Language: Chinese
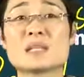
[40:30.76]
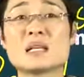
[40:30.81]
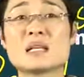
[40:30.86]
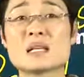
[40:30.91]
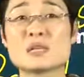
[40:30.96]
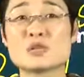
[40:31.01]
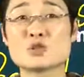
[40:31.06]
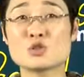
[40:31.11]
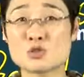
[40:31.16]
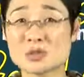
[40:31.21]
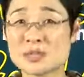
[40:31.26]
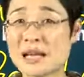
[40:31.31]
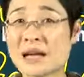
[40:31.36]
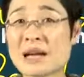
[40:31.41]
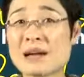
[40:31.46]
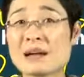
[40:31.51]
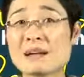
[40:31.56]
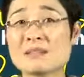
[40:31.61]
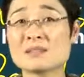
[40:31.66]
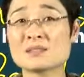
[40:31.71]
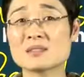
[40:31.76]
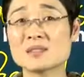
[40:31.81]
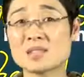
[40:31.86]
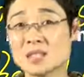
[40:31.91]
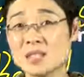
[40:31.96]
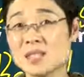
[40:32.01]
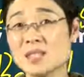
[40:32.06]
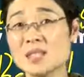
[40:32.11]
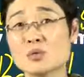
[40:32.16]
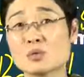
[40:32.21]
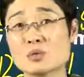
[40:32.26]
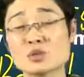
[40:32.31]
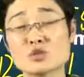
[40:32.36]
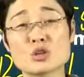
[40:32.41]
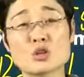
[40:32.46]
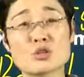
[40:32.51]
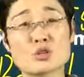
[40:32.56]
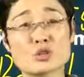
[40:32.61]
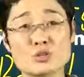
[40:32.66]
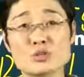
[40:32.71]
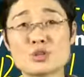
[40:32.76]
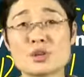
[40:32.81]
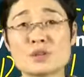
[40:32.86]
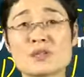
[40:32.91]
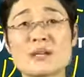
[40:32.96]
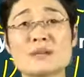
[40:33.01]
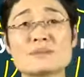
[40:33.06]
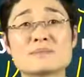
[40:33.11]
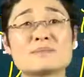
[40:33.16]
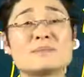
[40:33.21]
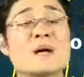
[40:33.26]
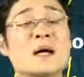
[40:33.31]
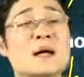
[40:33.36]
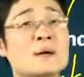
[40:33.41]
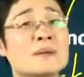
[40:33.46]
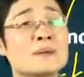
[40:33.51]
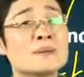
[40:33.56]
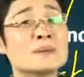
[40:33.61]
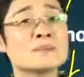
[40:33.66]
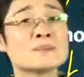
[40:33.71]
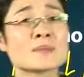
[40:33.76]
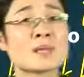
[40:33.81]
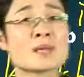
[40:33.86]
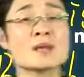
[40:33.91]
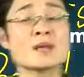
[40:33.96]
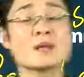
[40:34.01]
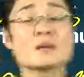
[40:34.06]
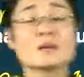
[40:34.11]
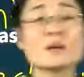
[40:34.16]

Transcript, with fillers: 就是他，一切我都教了刘小样。到